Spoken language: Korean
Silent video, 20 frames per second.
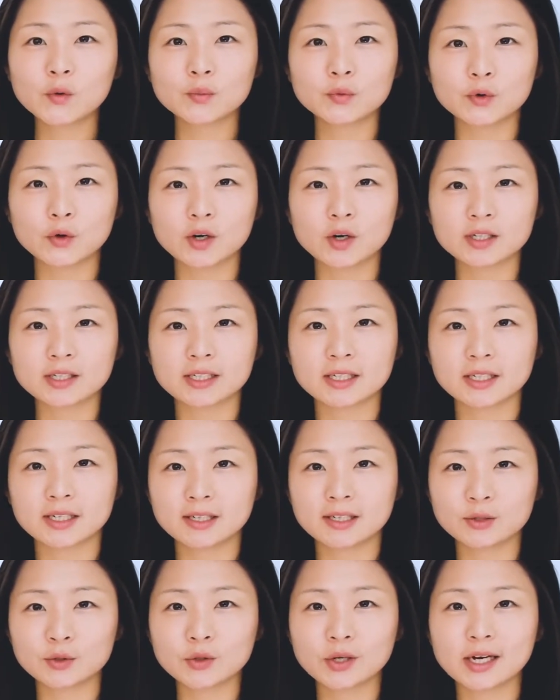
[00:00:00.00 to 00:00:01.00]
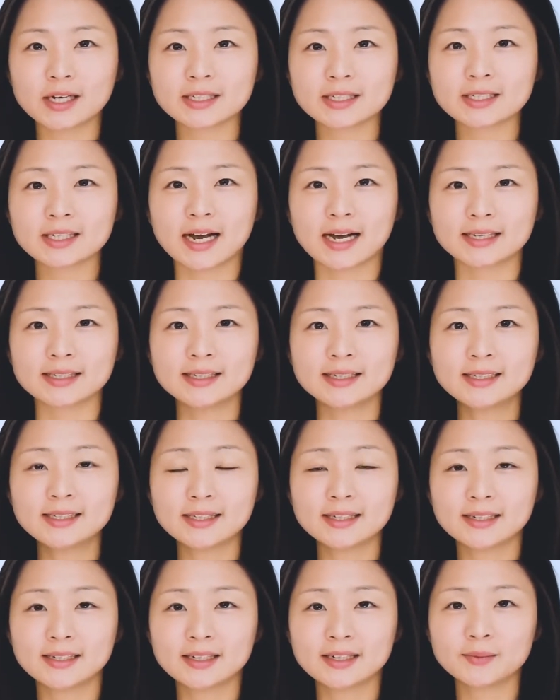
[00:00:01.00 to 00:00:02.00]
무엇이 익숙하지
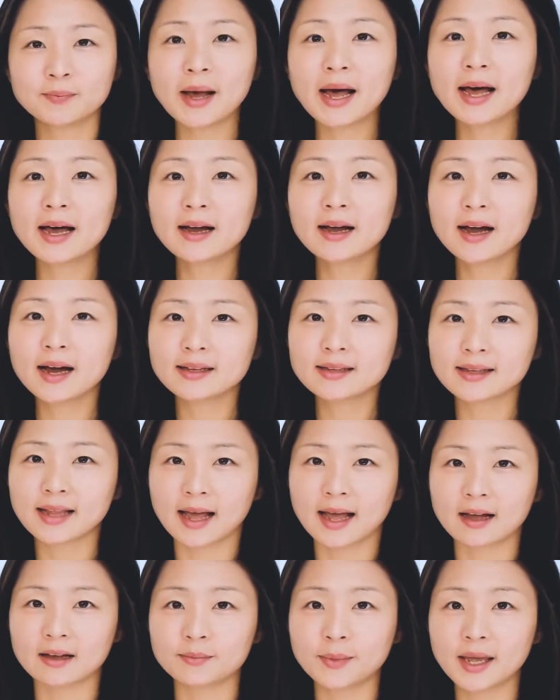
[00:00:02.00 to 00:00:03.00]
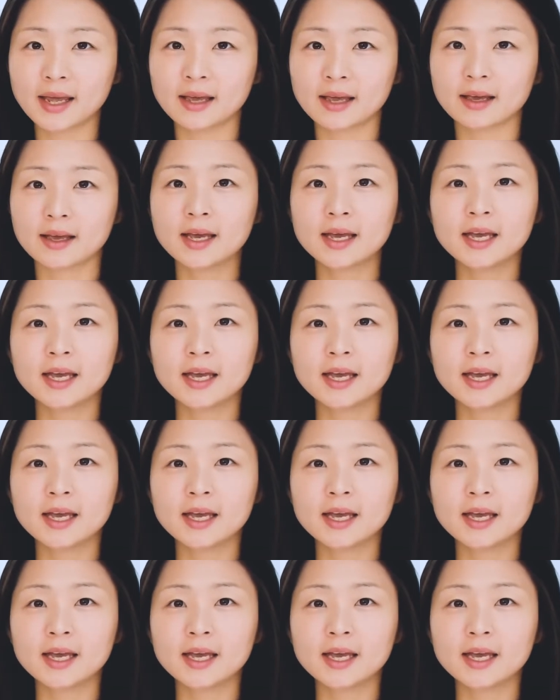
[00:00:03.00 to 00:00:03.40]
않은지를 파악한 다음에